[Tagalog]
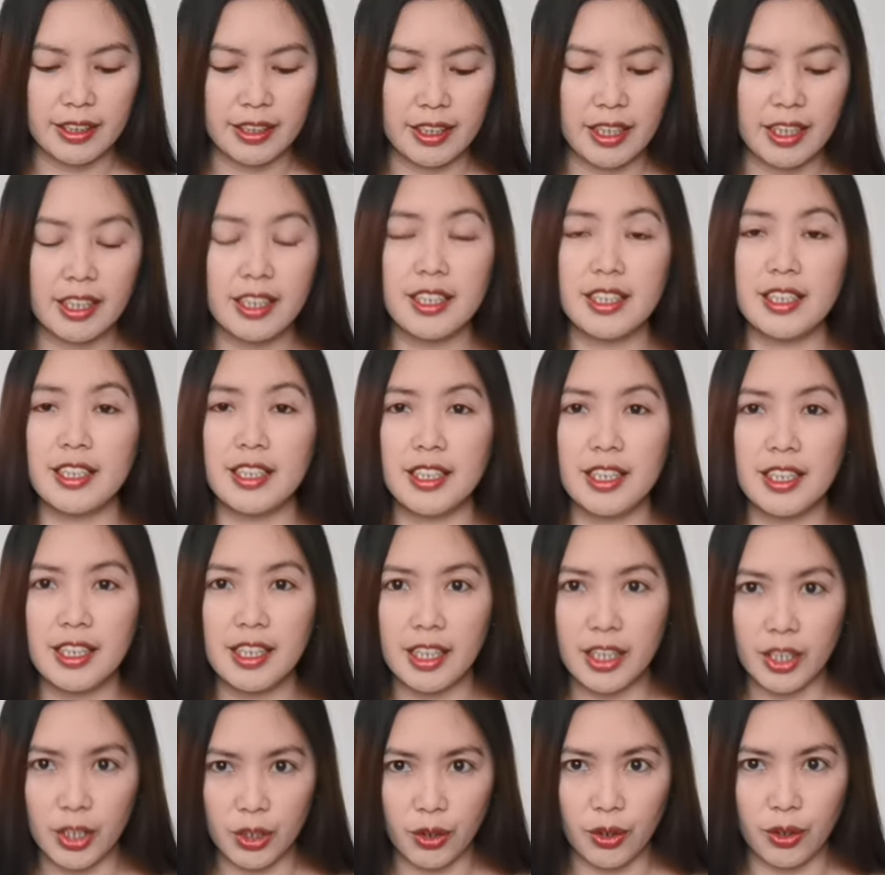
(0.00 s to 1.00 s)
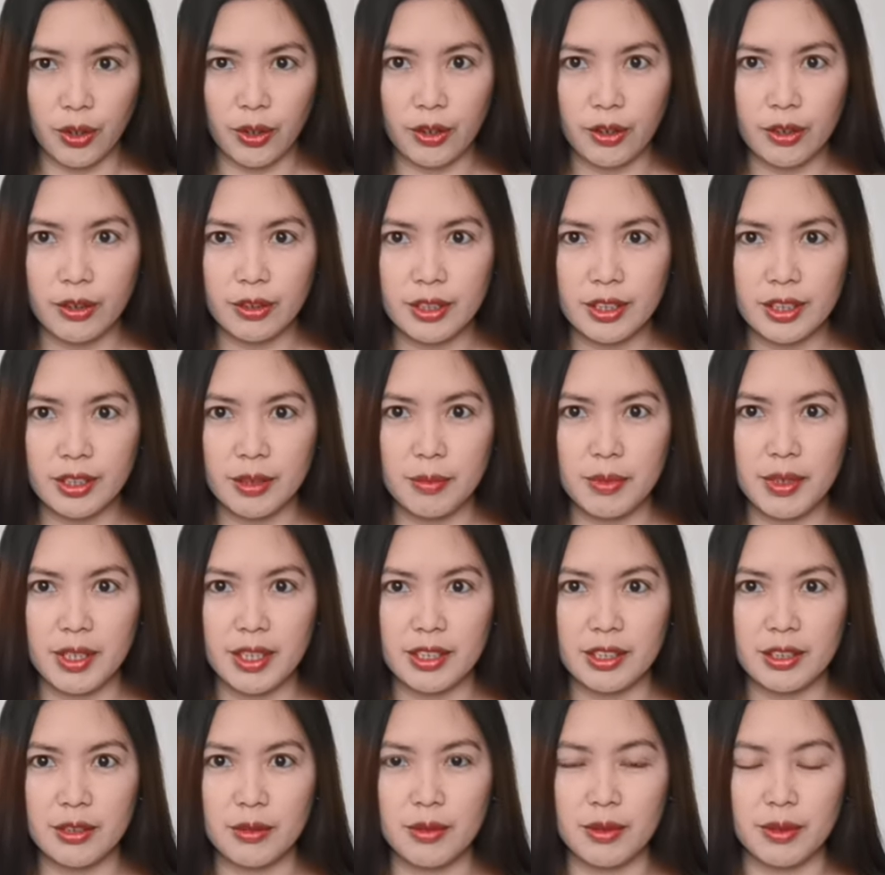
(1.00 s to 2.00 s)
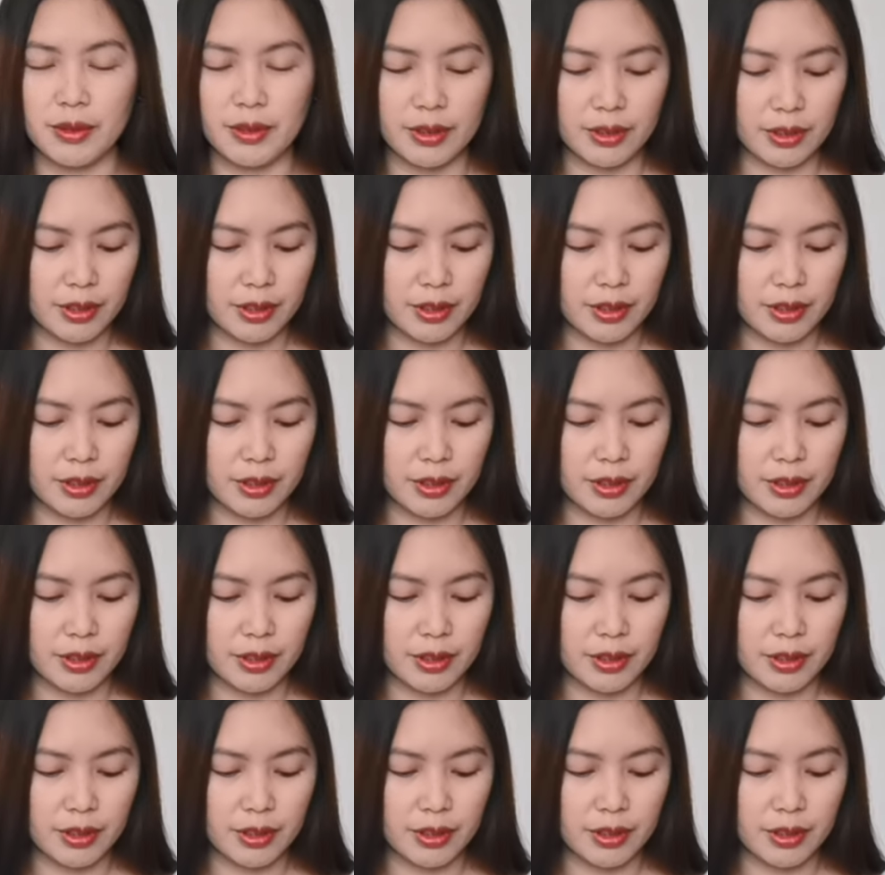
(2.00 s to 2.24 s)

nakikinig kayo sa mga so,